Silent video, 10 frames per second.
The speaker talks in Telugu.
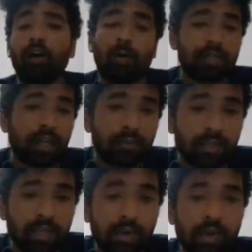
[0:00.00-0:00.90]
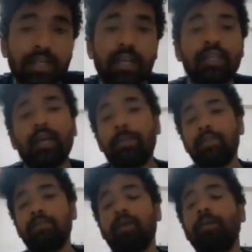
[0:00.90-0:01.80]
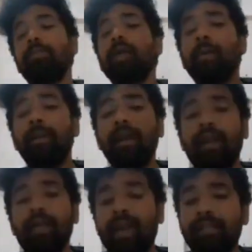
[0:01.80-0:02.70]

వర్షాలు చూసే అవకాశాలు అయితే కనిపిస్తున్నాయి మిగిలిన ఏ